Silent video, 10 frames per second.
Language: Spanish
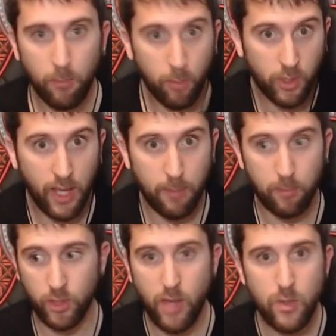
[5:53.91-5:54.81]
¿Por qué?
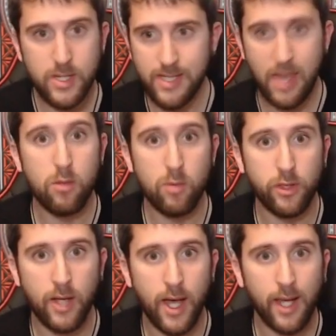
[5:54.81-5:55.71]
Porque hay un estado
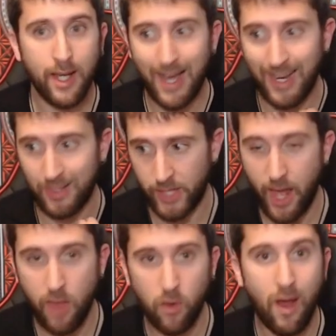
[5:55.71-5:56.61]
emocional
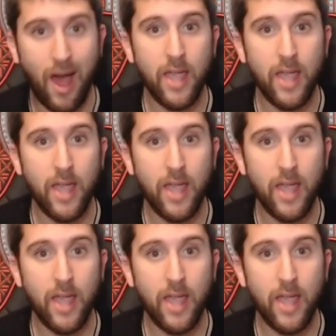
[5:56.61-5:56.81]
alterado,